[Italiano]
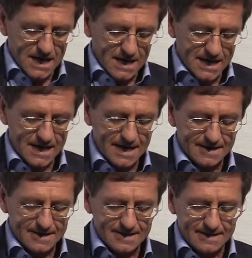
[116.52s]
E,
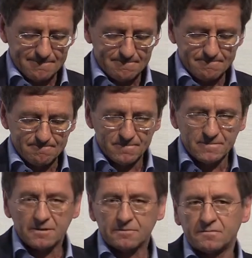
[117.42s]
e,
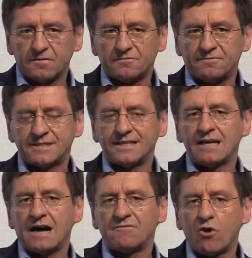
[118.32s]
face,
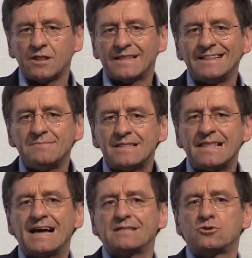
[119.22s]
a volte
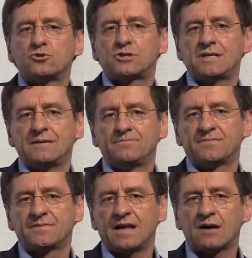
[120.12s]

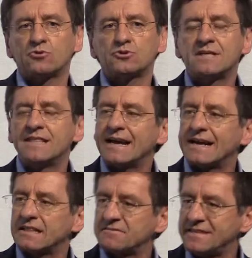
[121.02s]
limitandosi a
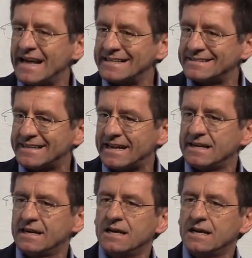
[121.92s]
considerare la finanza